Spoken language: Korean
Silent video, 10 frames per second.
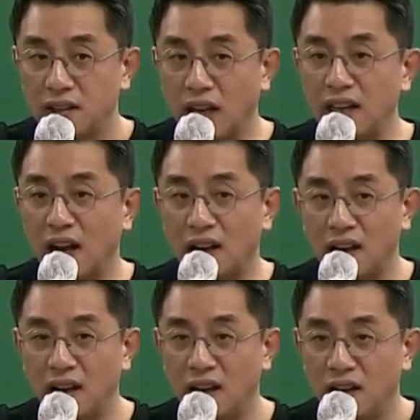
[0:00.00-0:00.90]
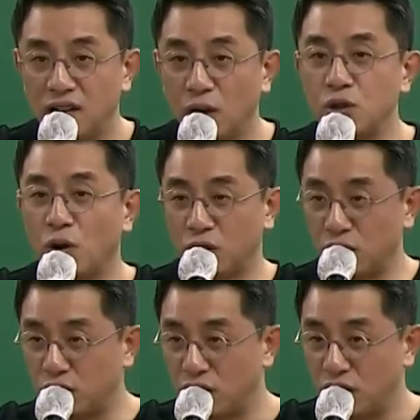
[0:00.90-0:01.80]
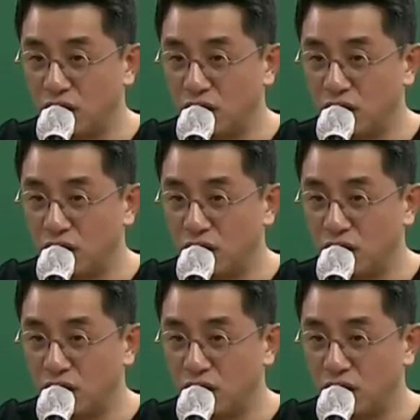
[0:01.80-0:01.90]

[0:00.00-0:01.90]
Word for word: 대량, 연속 기술.